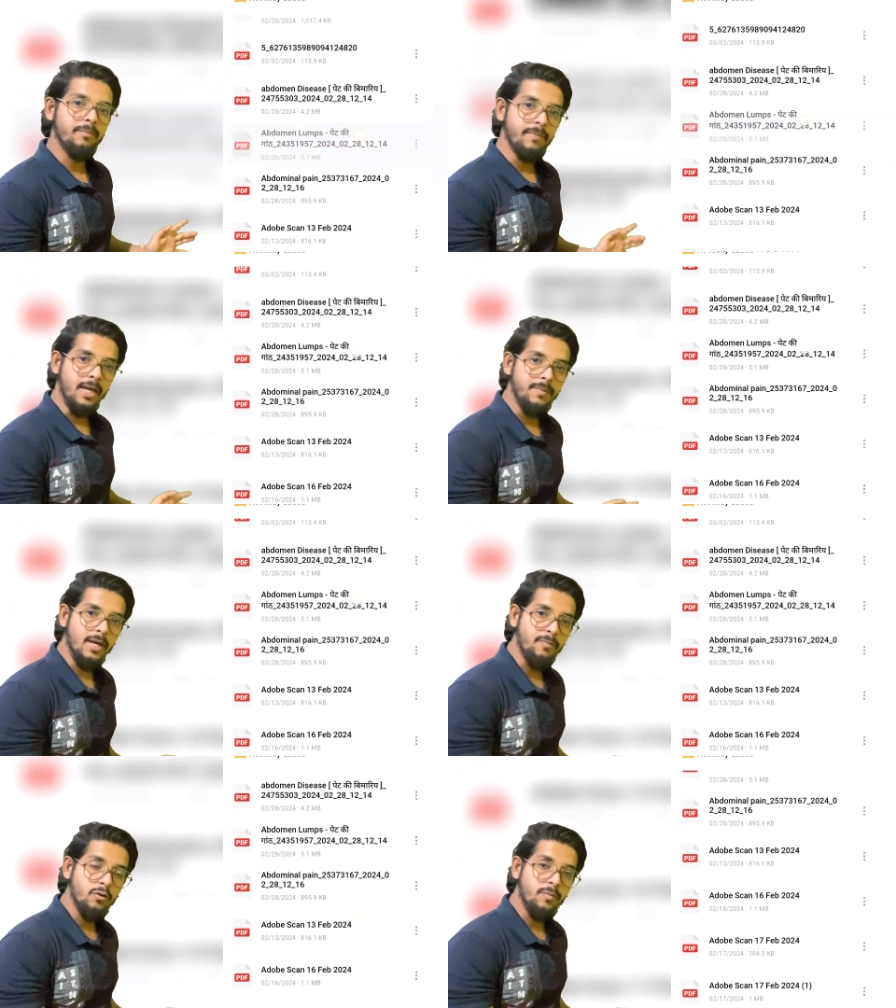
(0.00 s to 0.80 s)
मैं भी
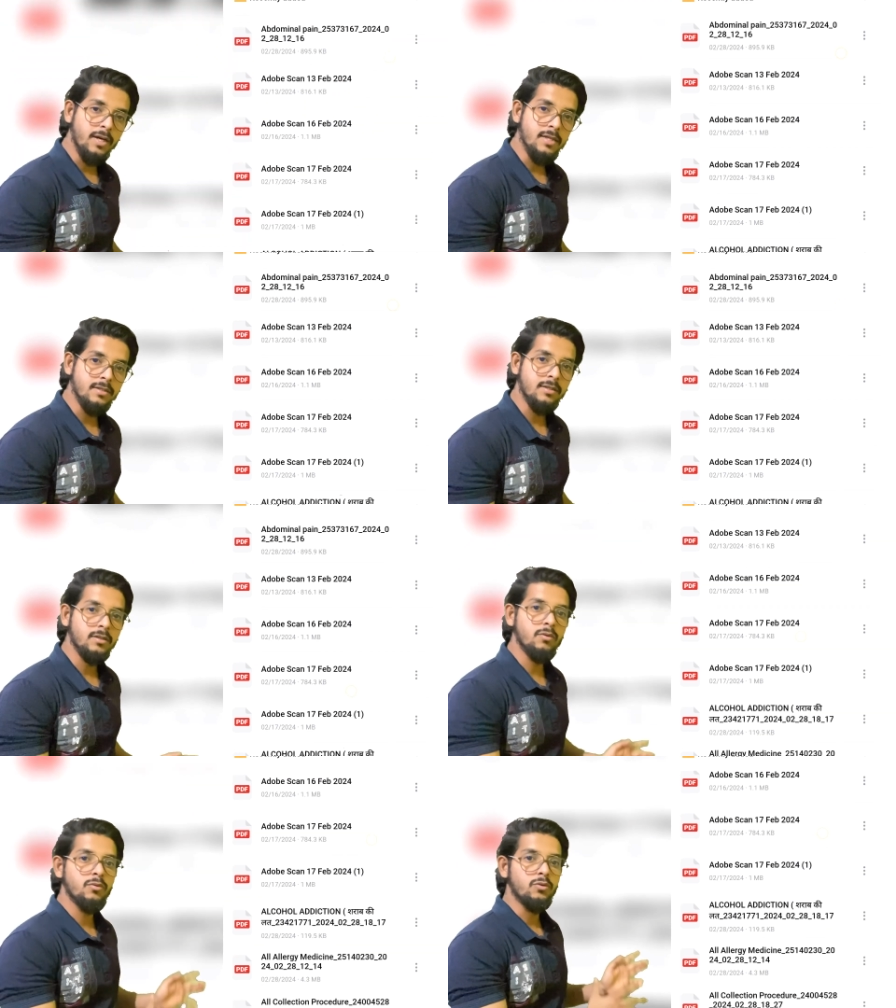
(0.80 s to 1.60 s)
आपको पढ़ा
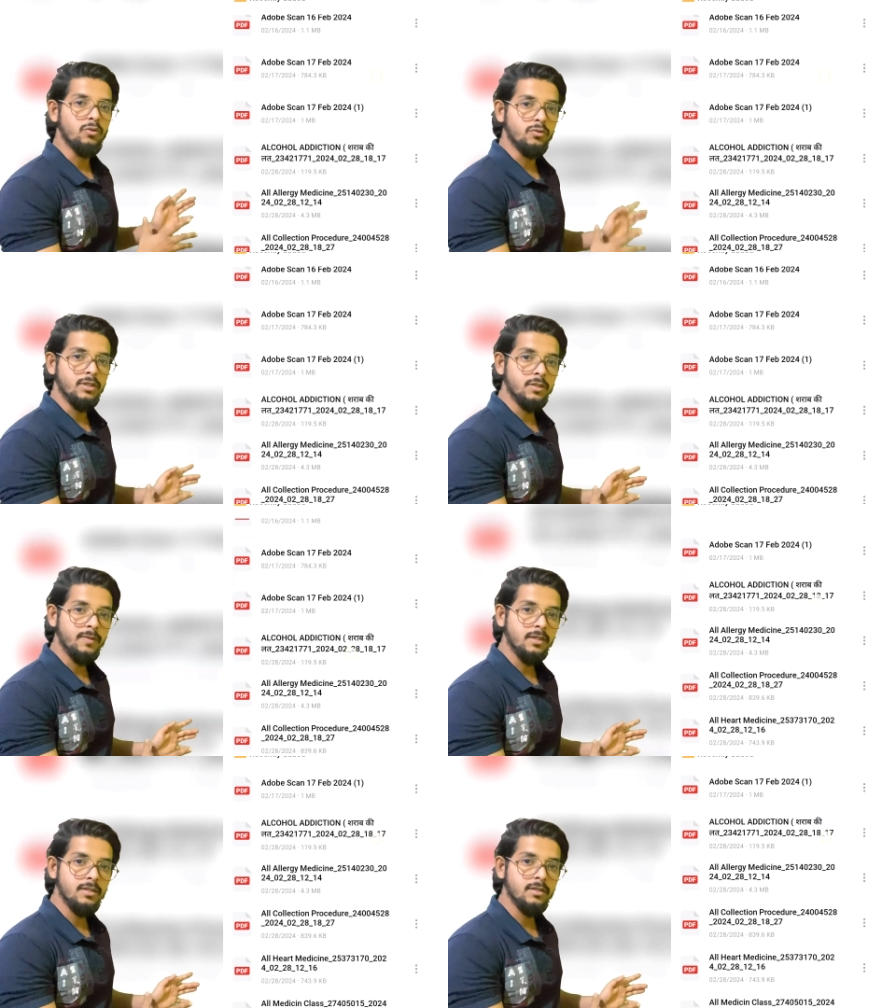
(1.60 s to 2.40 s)
सकता हूँ डोजेज
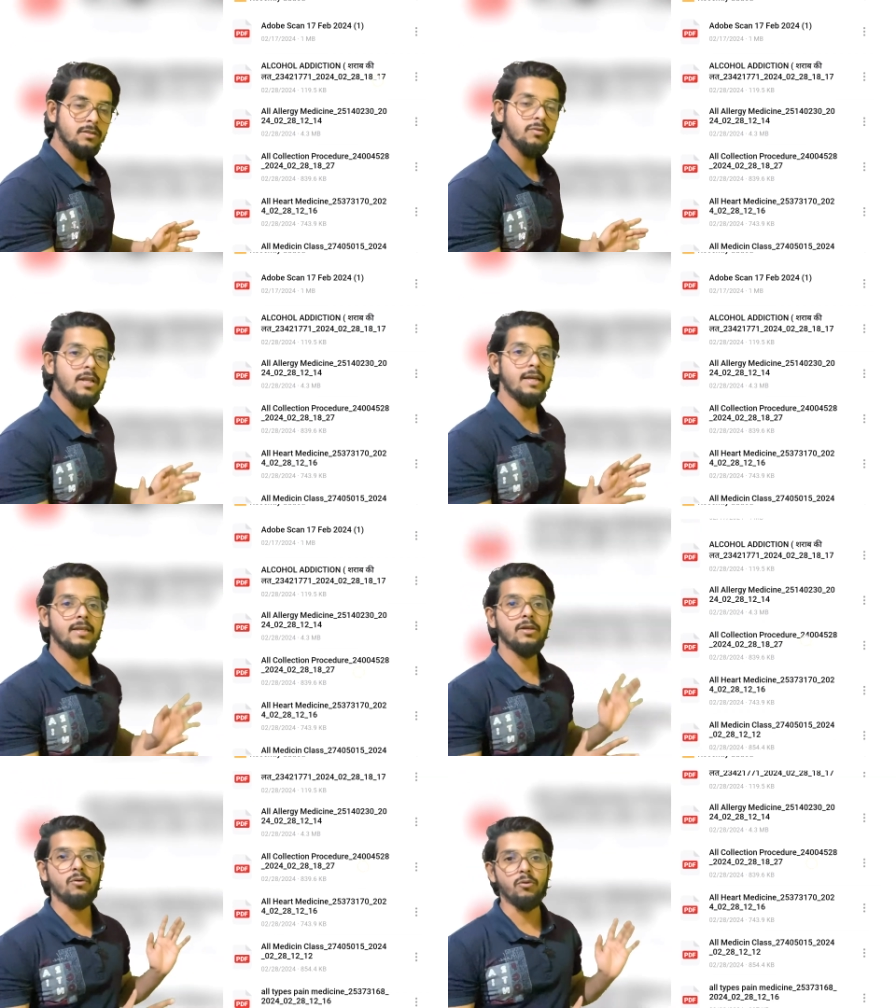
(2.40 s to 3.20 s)
बता सकता हूँ
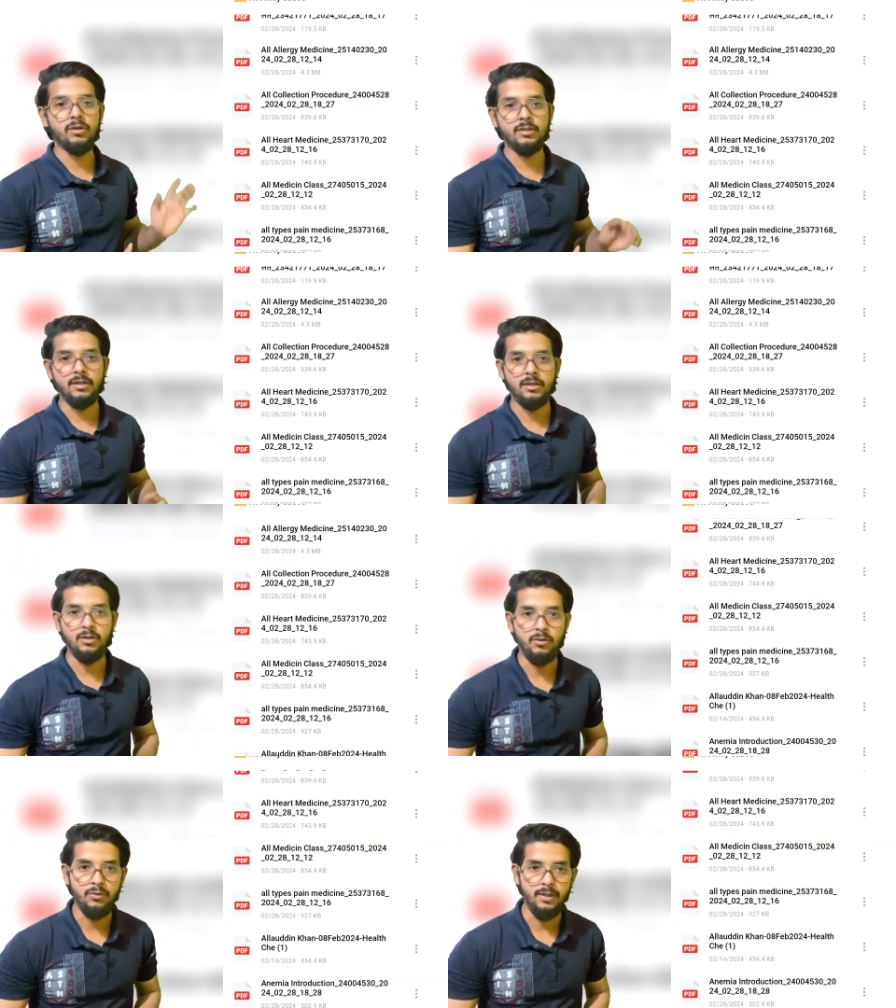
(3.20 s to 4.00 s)
लेकिन ये ओल्ड
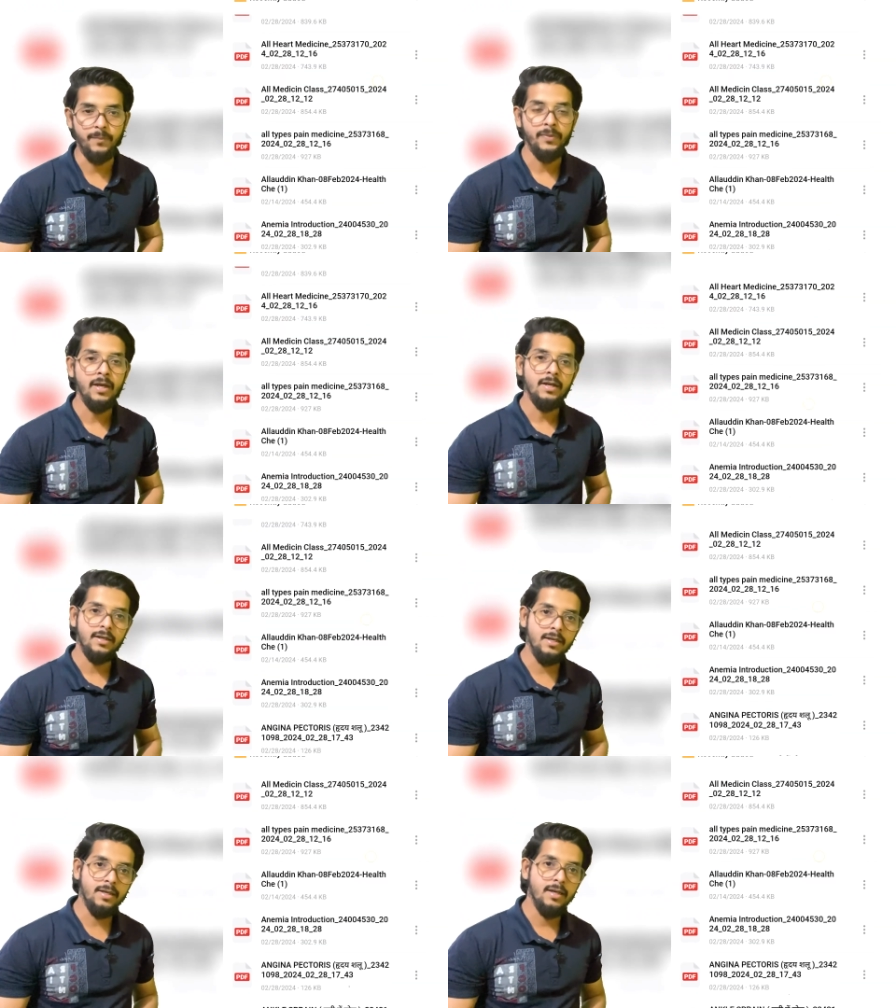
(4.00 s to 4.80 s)
तरीका हो गया
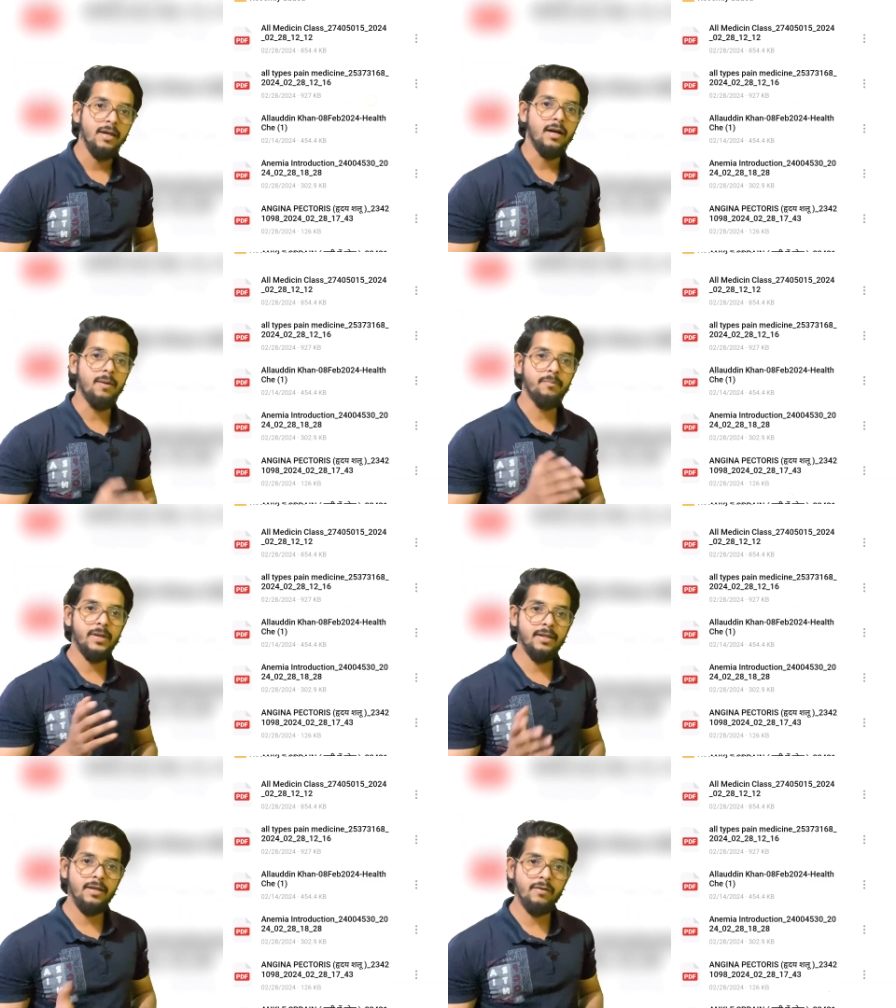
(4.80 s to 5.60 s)
ठीक है हम
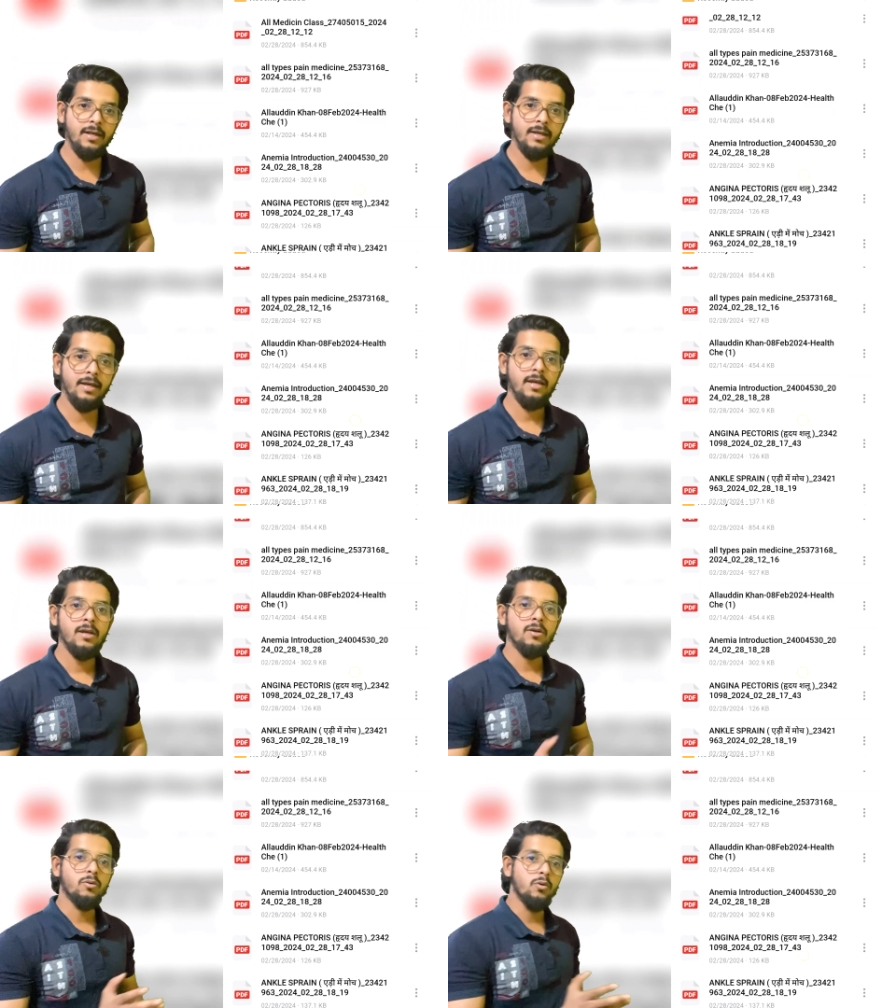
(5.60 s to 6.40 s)
पढ़ने वाले हैं
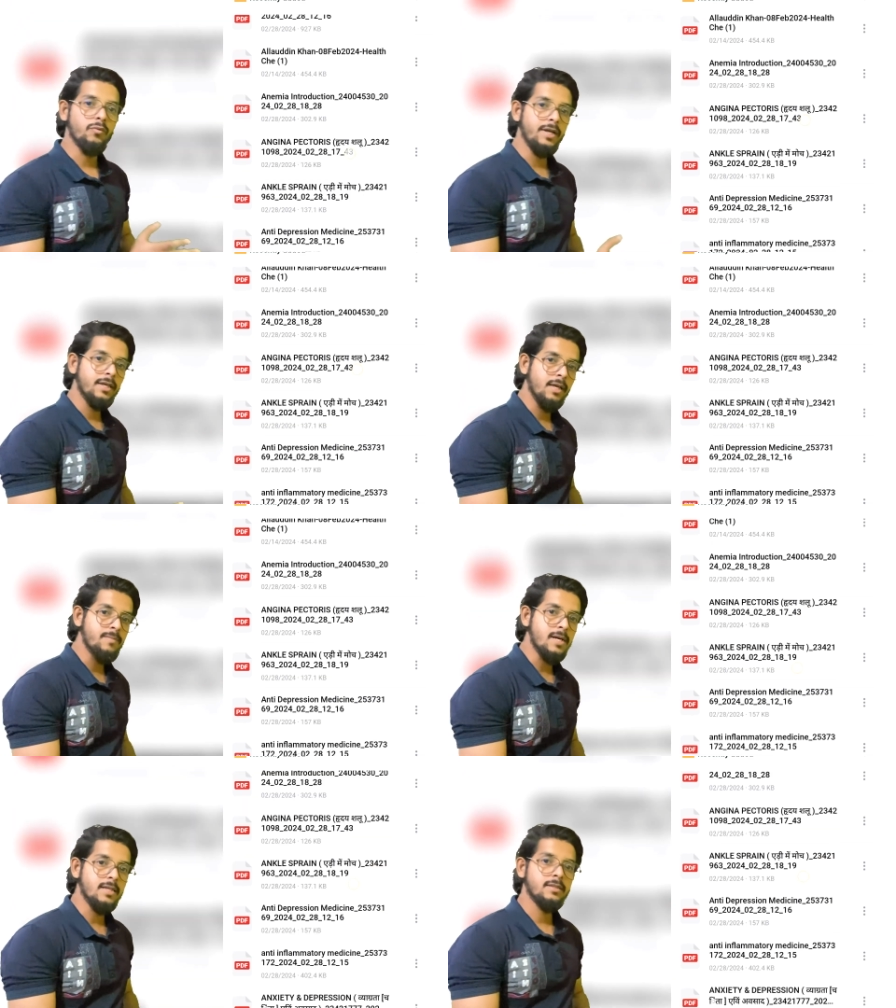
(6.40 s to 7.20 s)
कोविड के
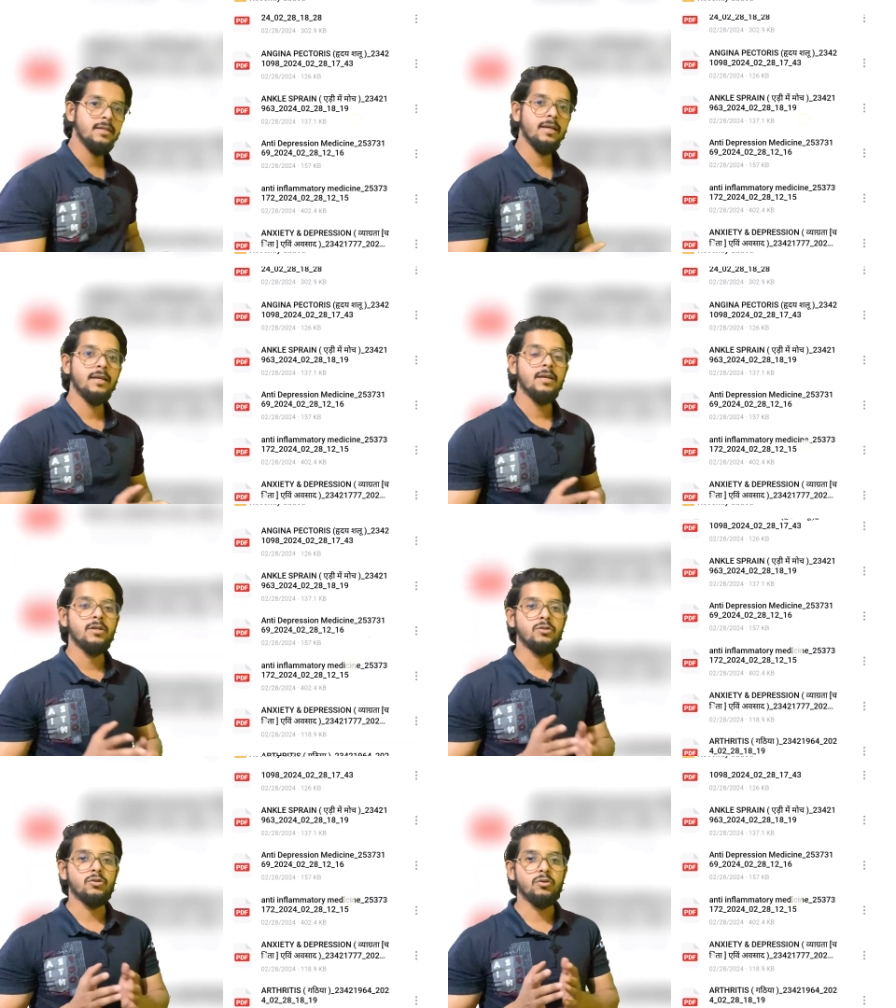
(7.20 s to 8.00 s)
बाद से
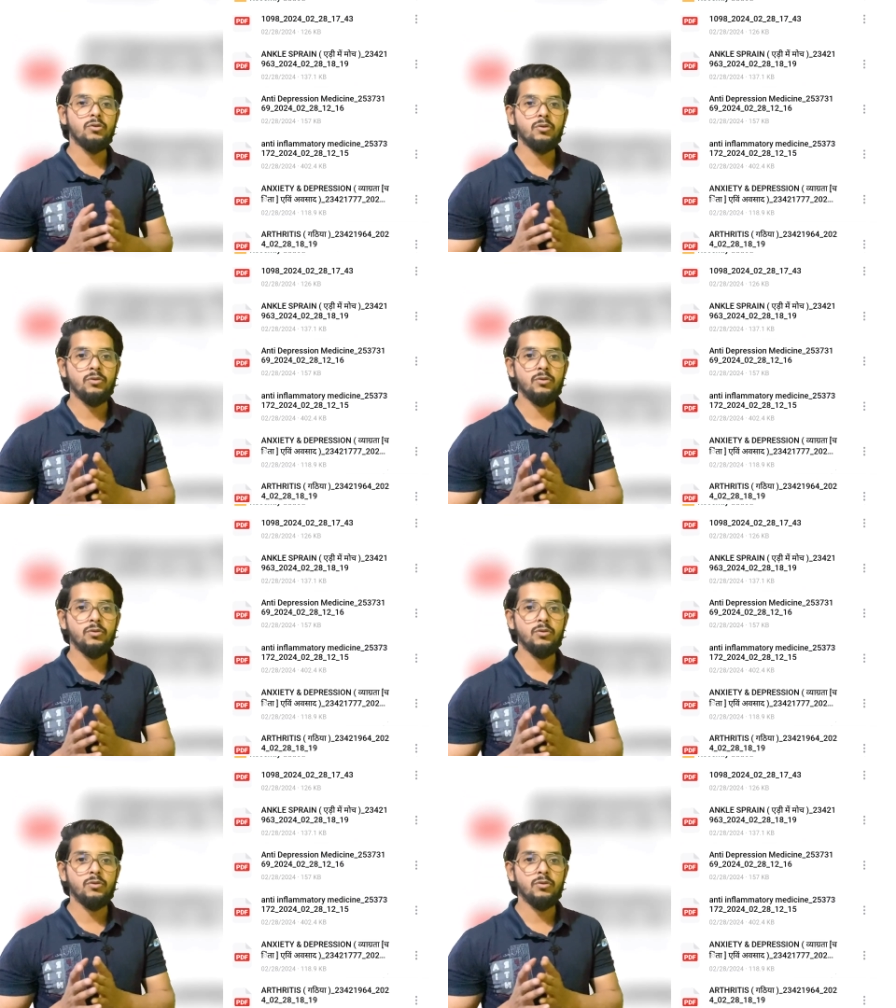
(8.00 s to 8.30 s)
जो